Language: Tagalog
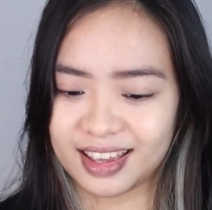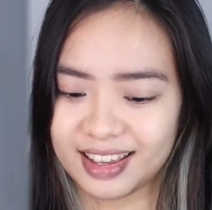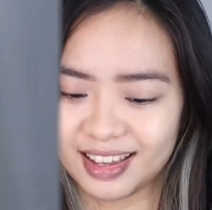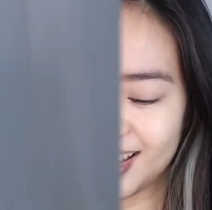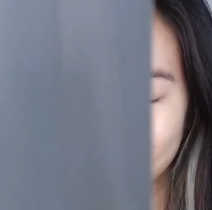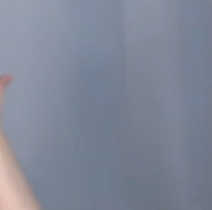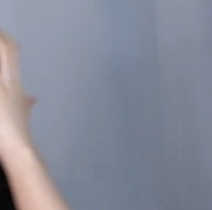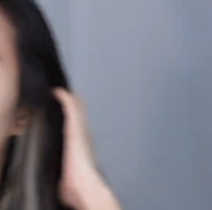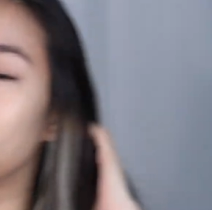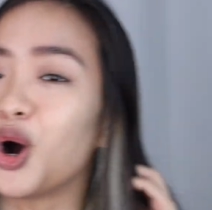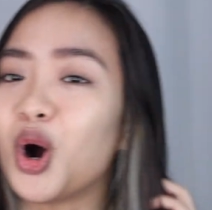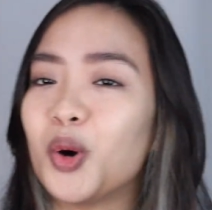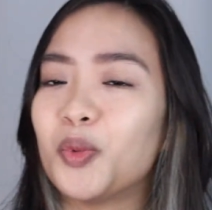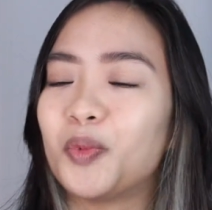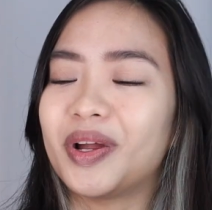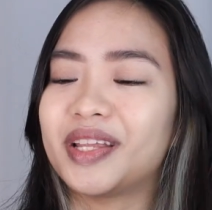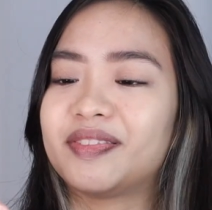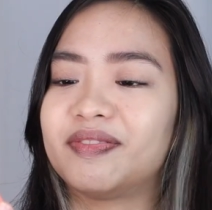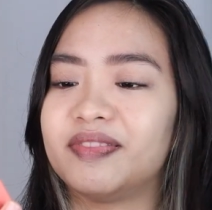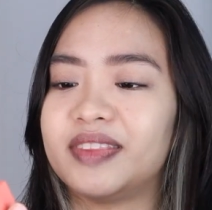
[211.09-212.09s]
let's go
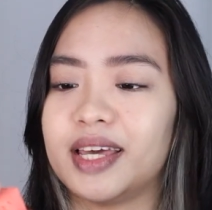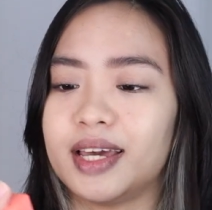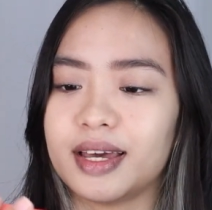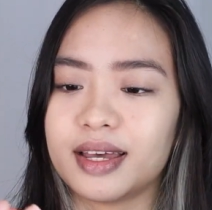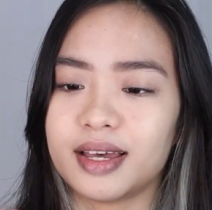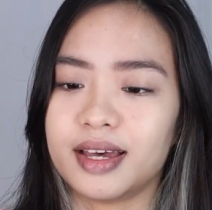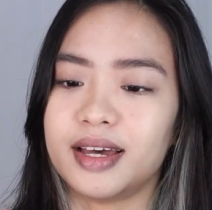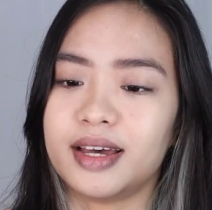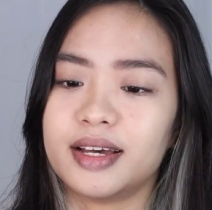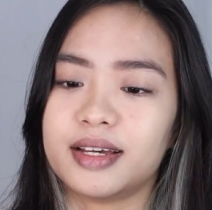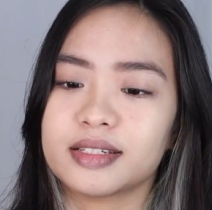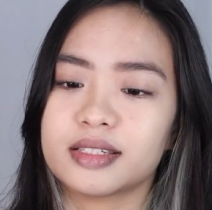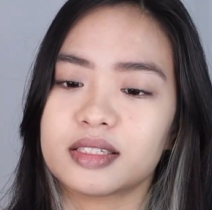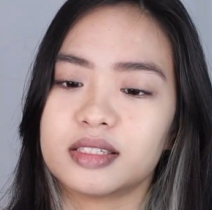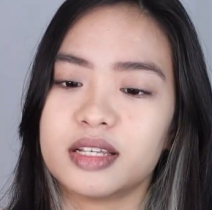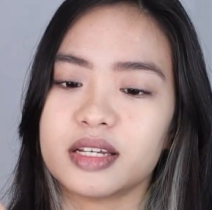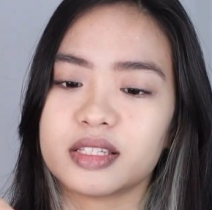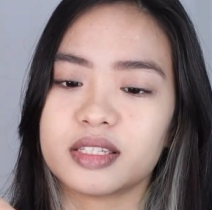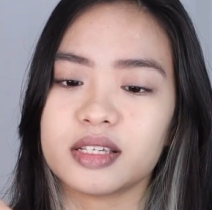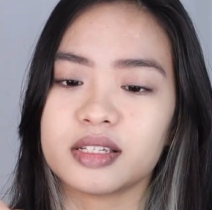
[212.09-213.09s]
with this.
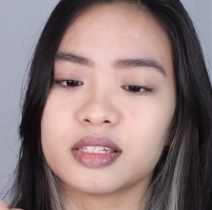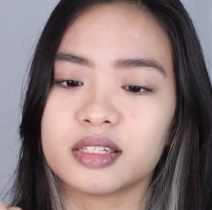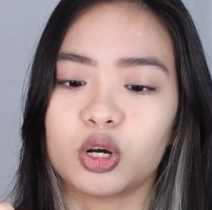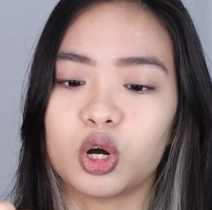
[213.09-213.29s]
This is